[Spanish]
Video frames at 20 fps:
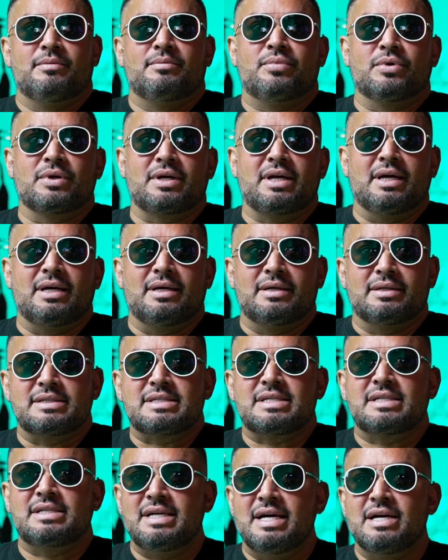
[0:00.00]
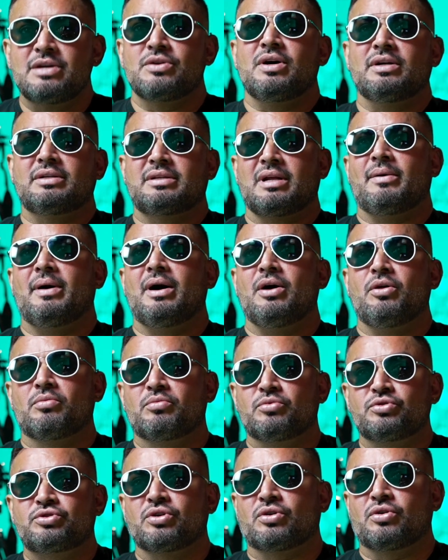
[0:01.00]
porque sí, ellos han trabajado
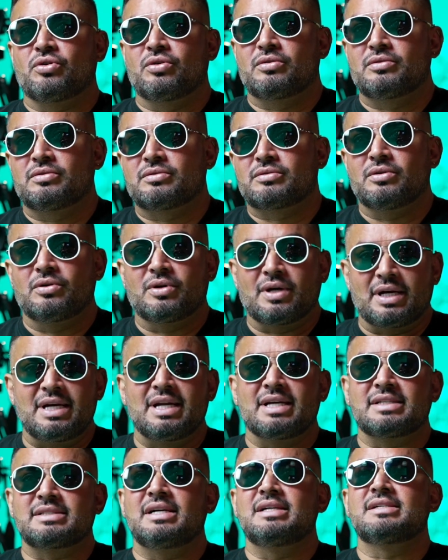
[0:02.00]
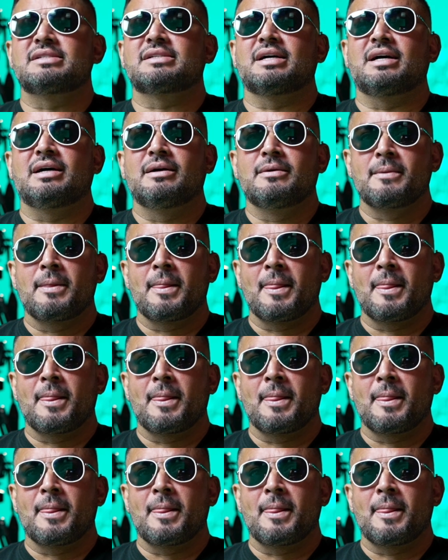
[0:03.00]
mucho con, con lo que es la salsa,